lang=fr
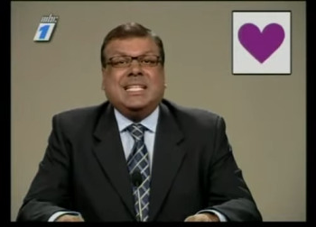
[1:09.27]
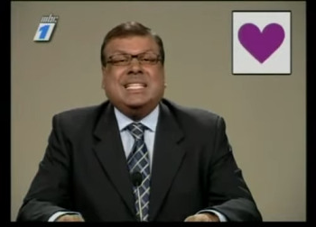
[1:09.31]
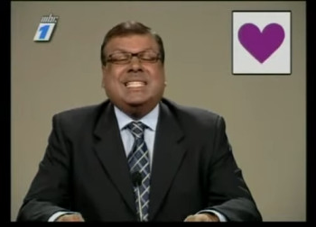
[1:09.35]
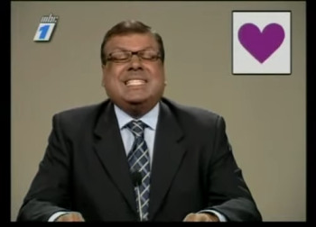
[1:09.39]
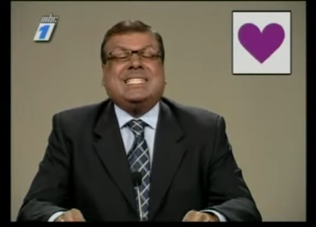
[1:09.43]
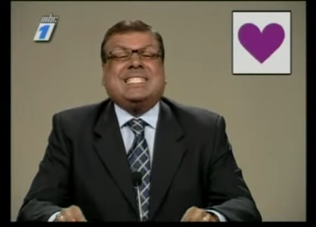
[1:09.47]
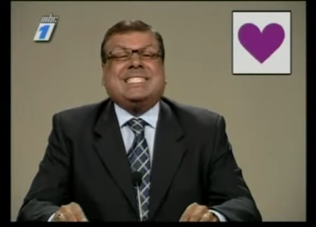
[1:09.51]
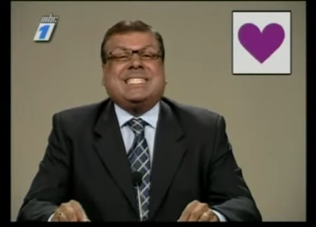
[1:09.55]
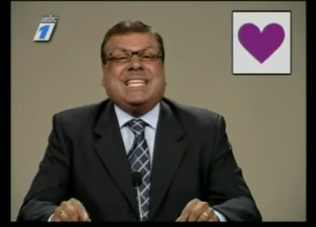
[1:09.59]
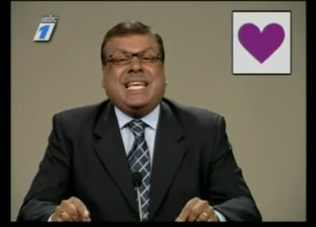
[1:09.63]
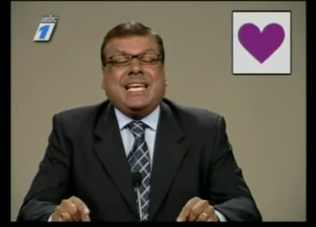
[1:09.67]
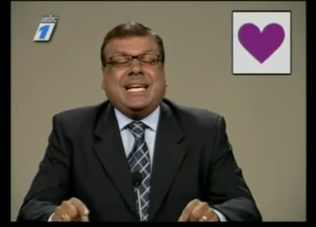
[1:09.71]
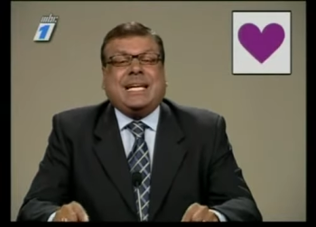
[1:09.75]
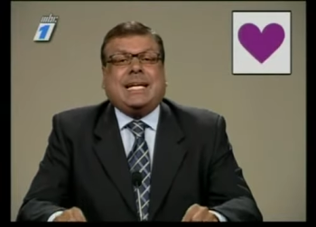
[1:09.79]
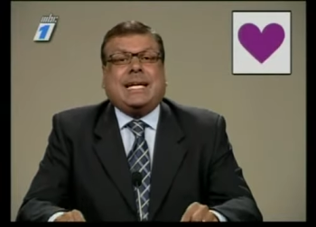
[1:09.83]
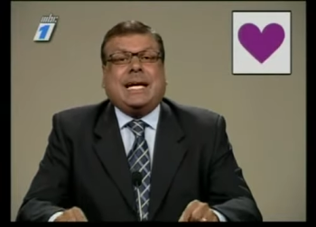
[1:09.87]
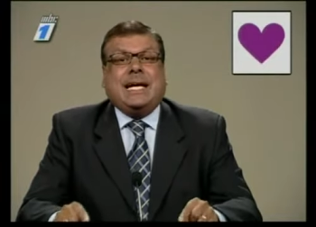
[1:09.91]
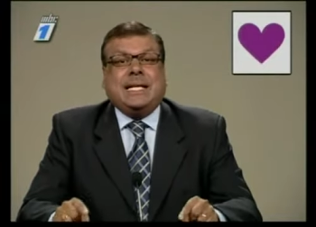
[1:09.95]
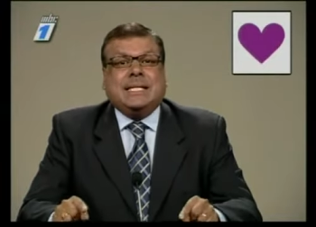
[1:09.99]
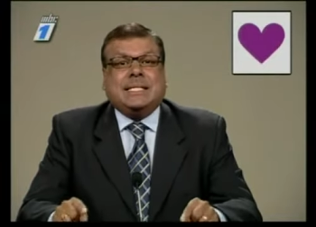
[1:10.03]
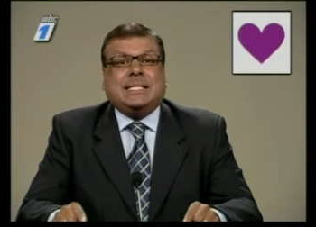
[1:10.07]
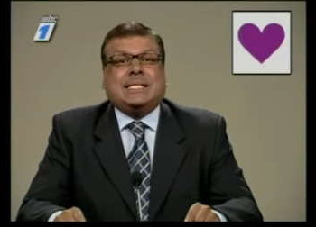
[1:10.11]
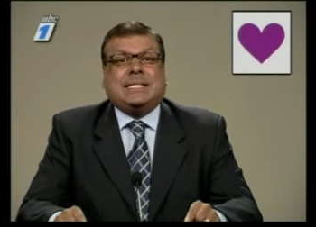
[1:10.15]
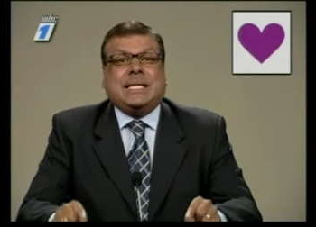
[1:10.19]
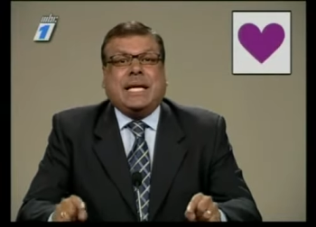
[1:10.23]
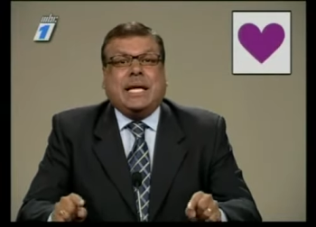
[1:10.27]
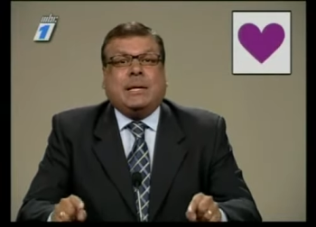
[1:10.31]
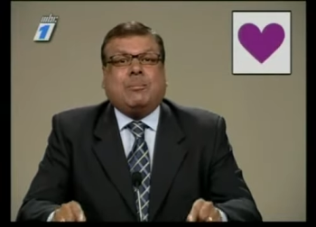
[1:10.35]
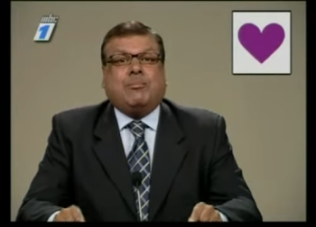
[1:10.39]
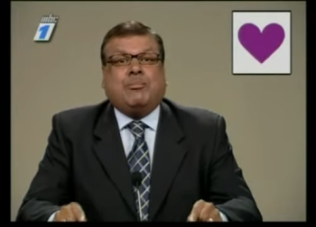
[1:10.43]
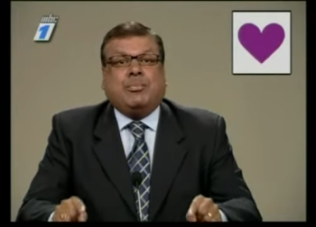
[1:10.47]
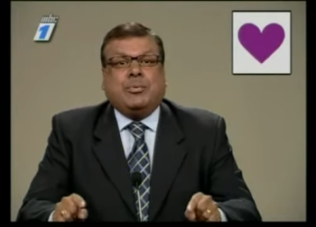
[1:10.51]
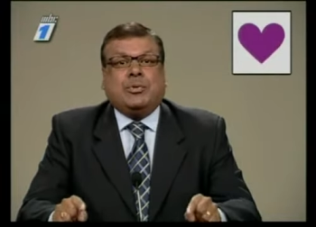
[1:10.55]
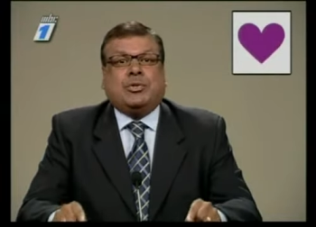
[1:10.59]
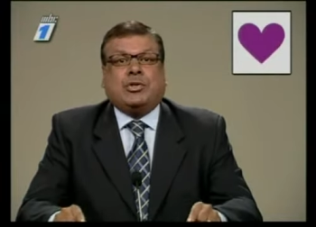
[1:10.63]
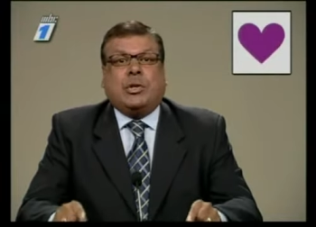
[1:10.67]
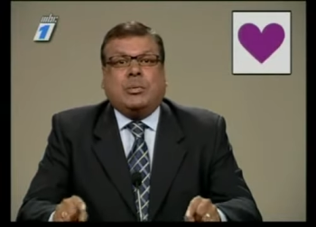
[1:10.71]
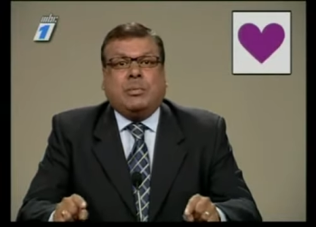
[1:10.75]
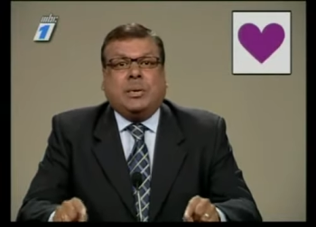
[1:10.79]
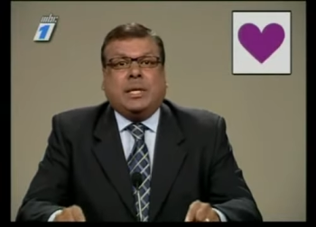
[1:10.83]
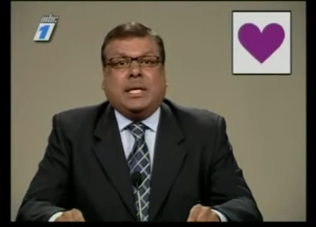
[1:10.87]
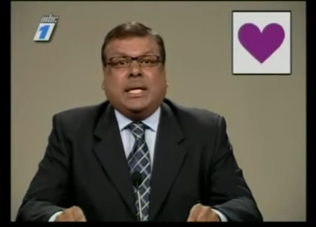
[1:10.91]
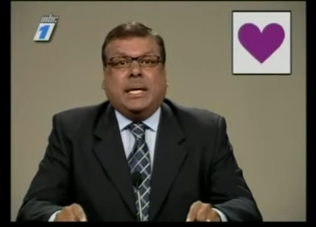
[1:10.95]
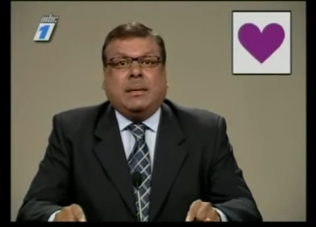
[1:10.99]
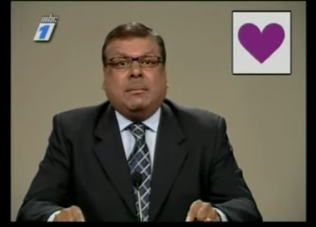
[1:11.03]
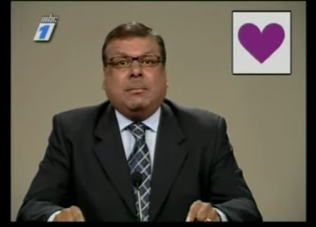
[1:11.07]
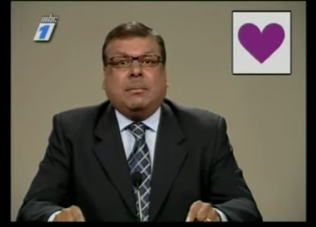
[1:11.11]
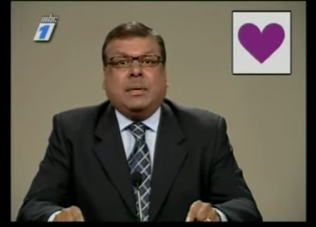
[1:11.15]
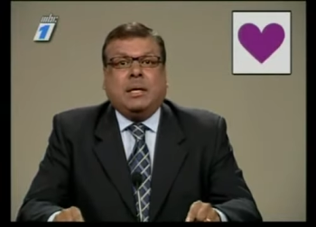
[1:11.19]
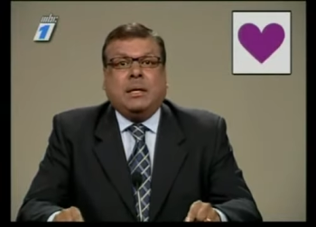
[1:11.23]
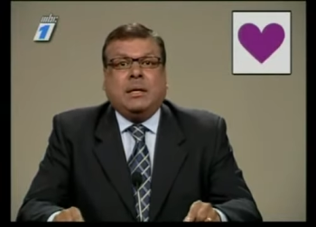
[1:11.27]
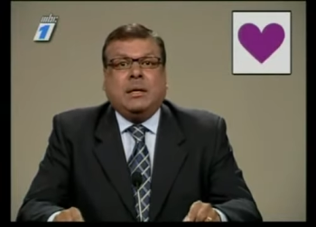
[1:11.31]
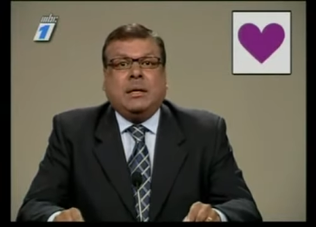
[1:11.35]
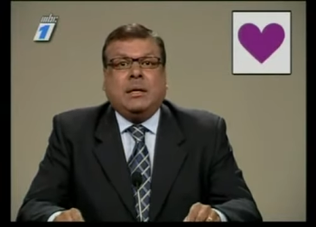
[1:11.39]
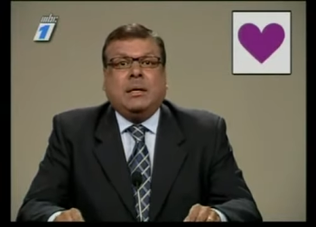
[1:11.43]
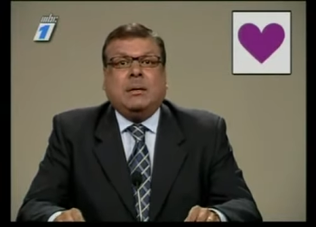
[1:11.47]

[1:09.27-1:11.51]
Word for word: 55% madame